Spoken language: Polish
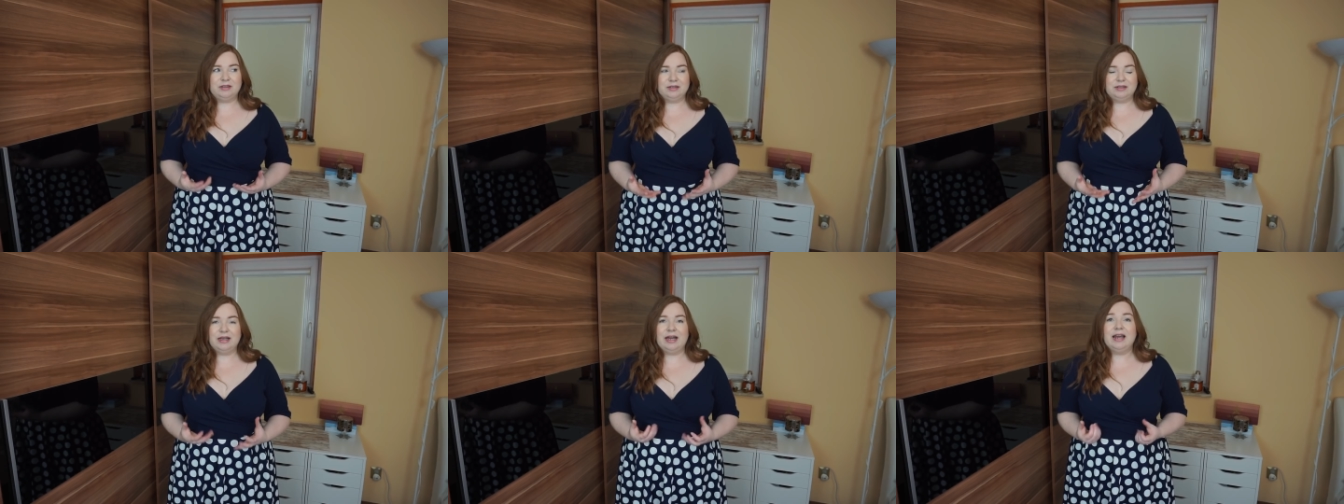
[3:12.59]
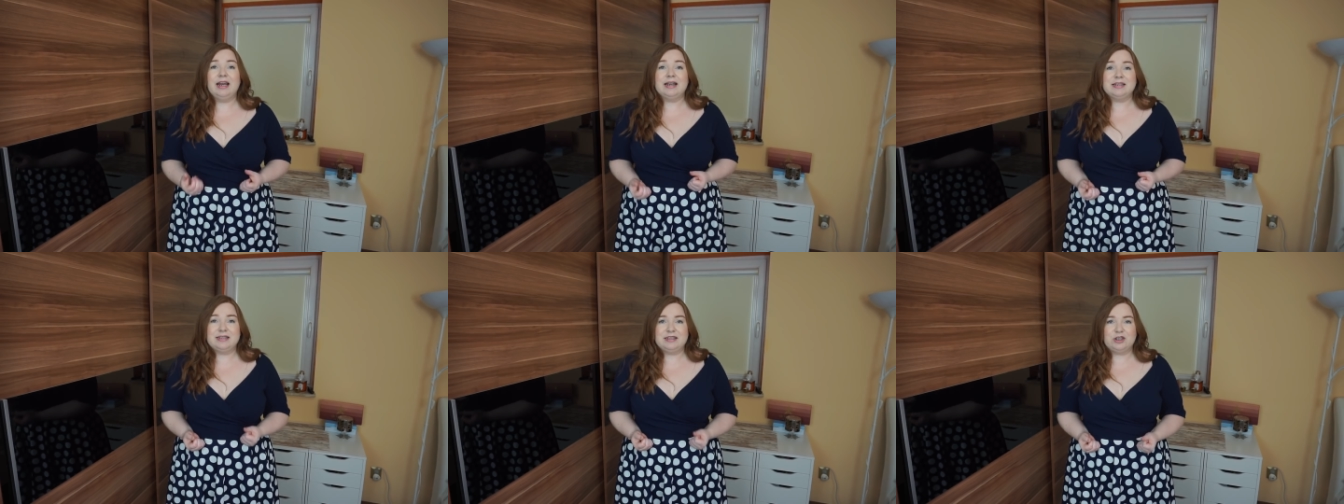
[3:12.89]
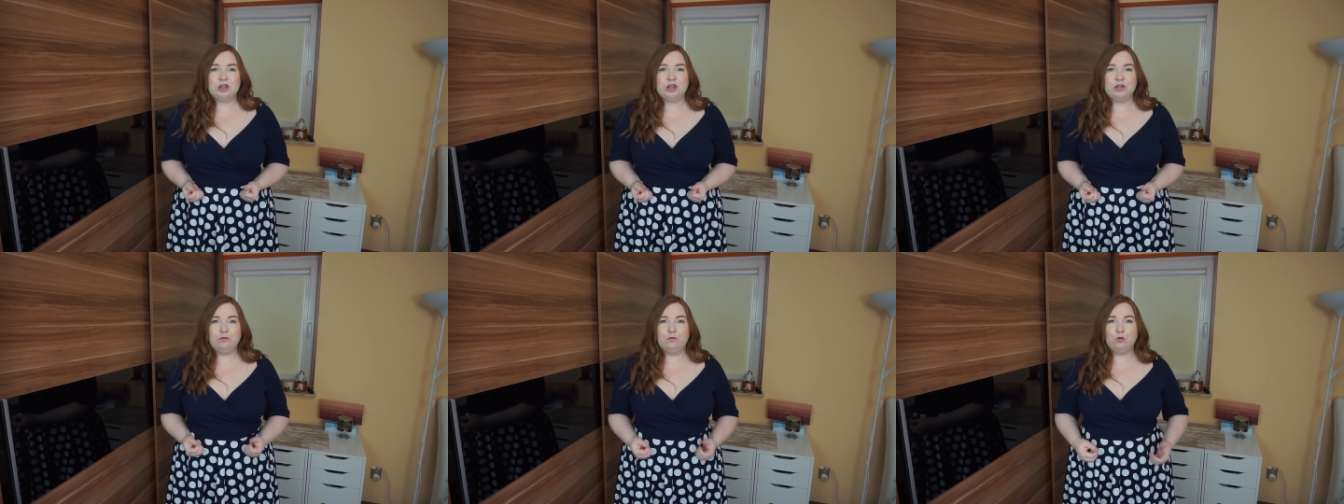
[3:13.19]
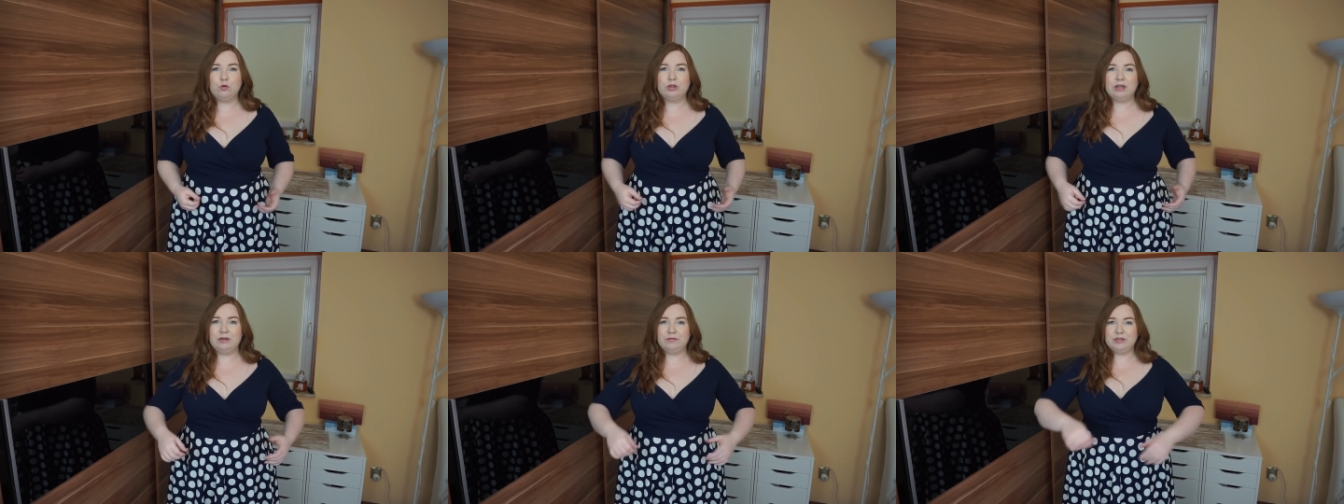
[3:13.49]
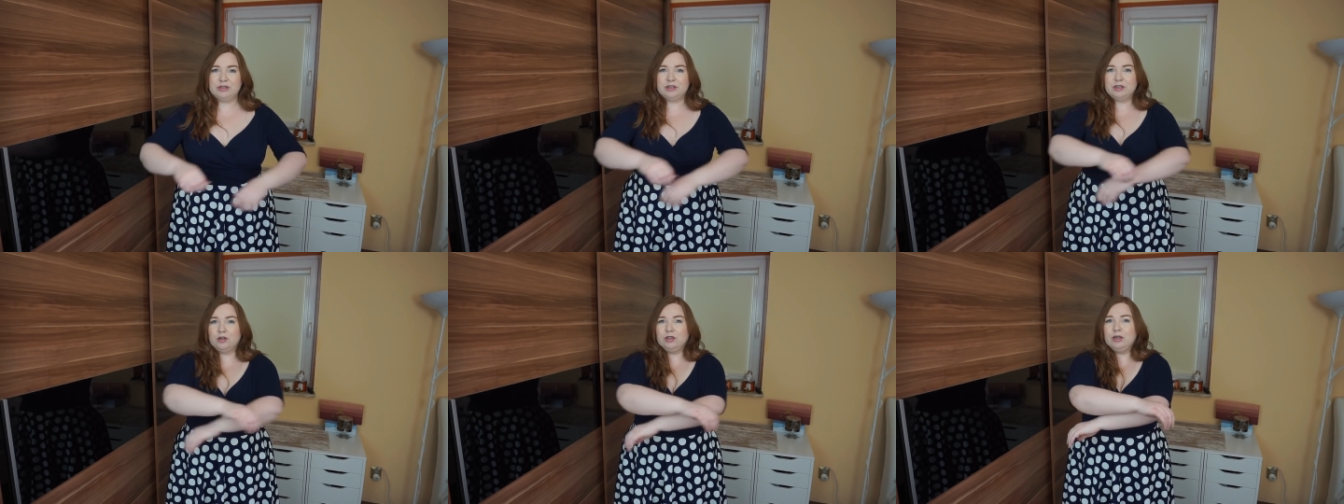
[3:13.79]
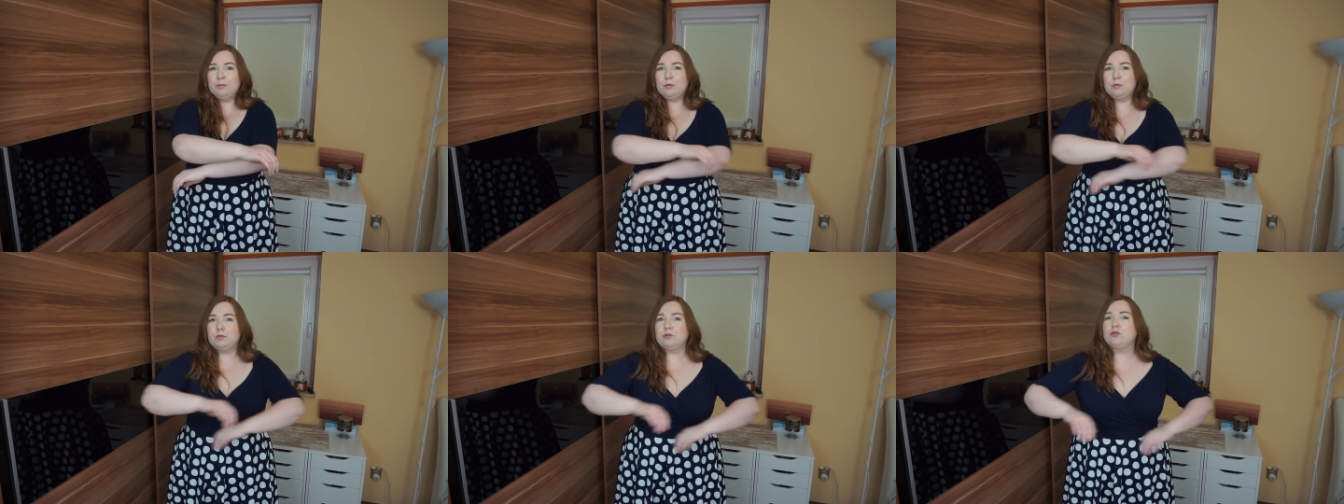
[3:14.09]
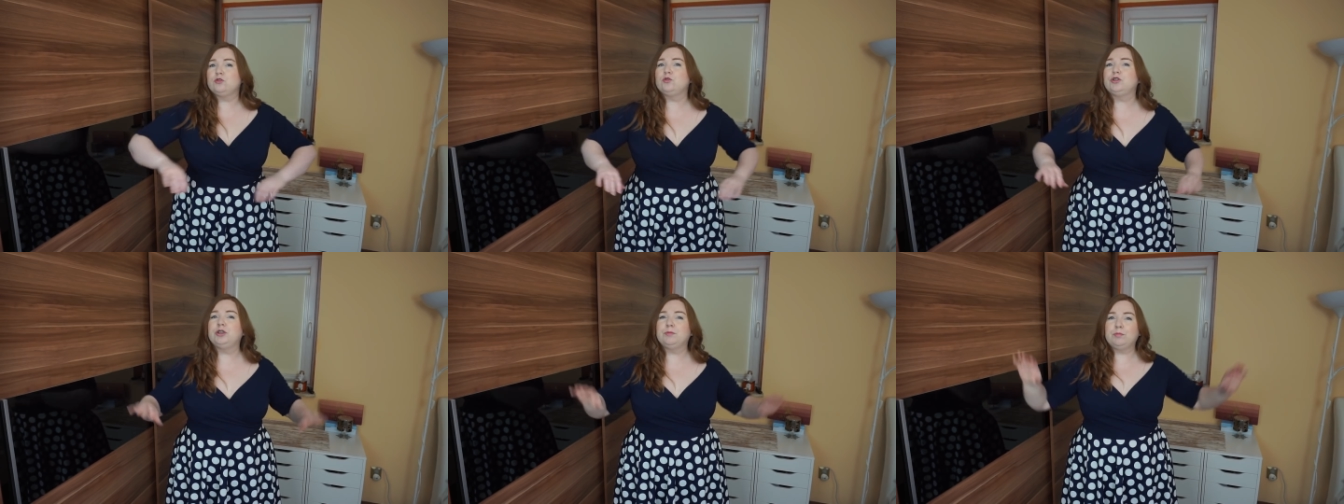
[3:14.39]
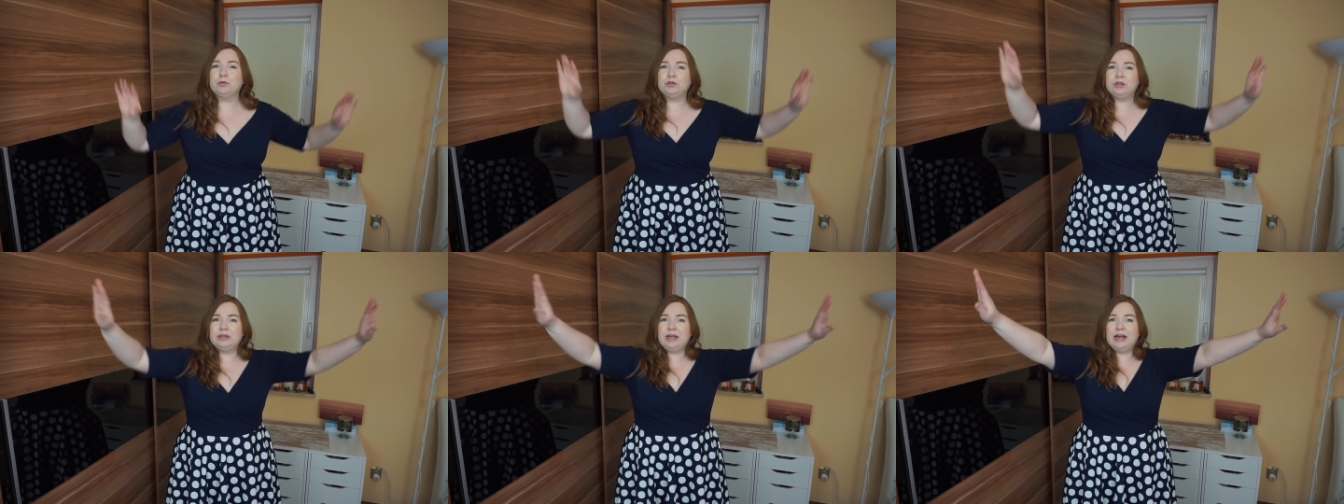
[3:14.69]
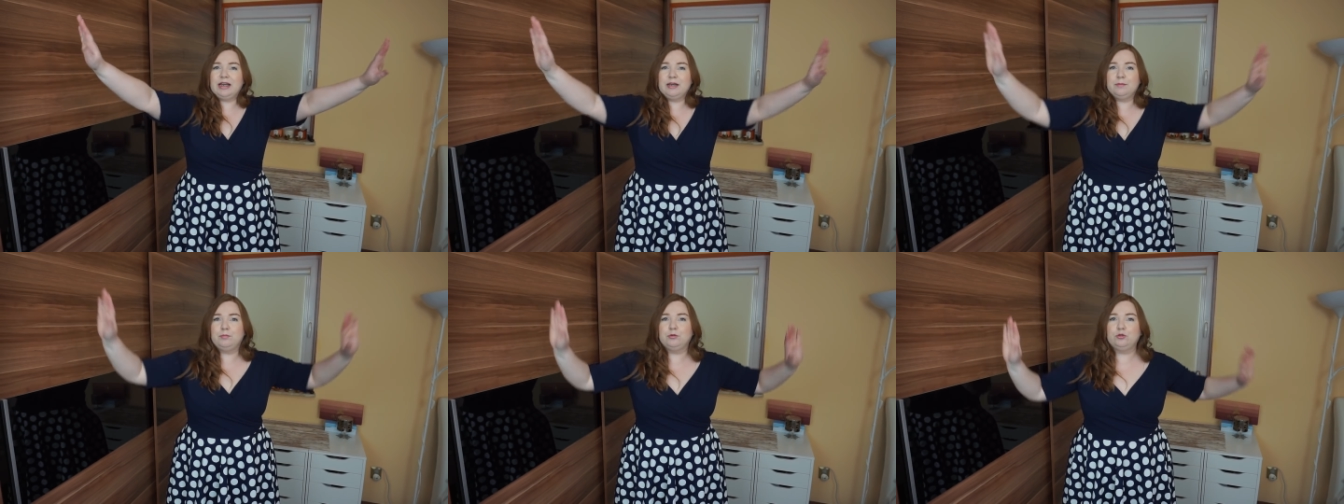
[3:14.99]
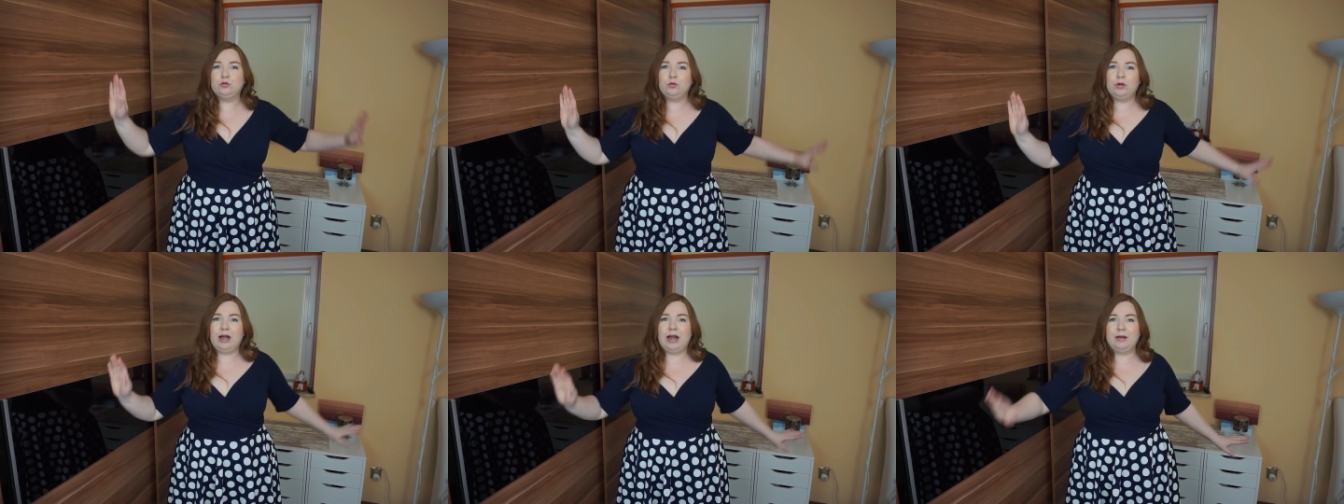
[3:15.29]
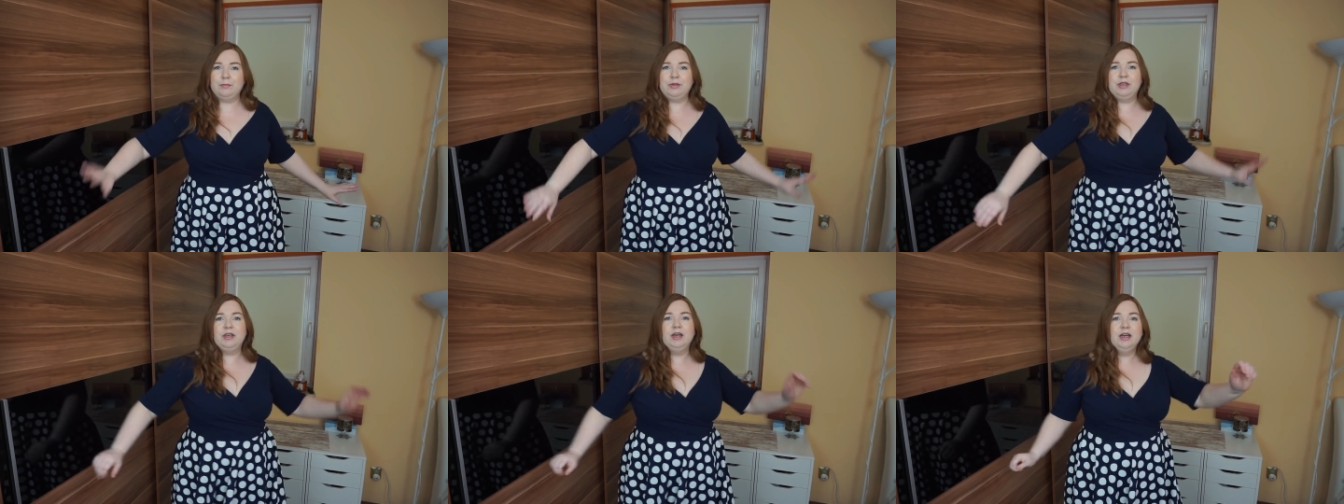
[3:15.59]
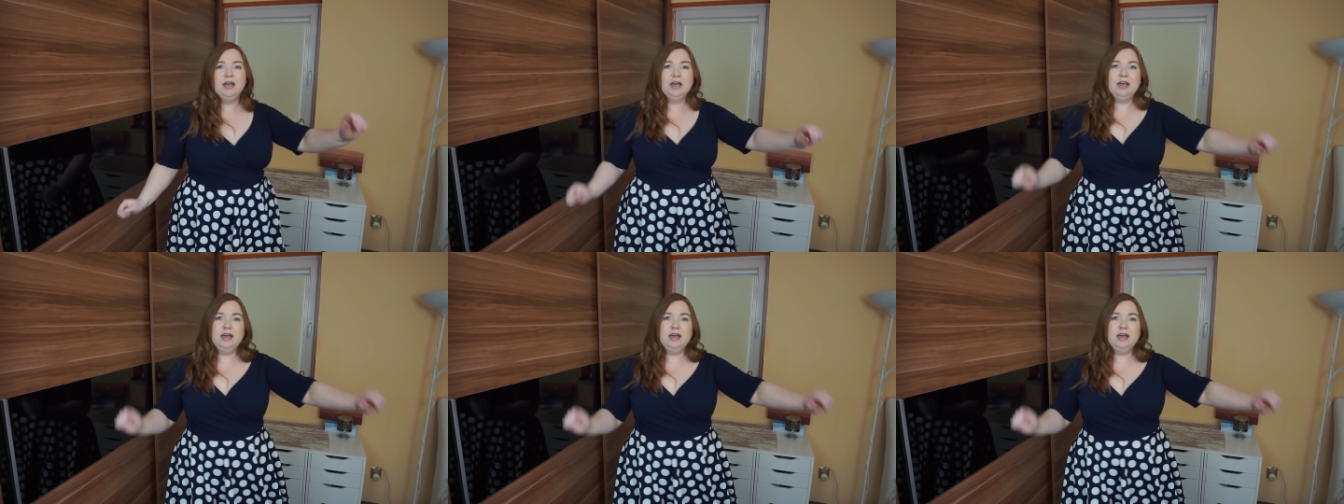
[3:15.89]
te, te elastyczne włókna, więc ona po prostu się poddaje pod ruchami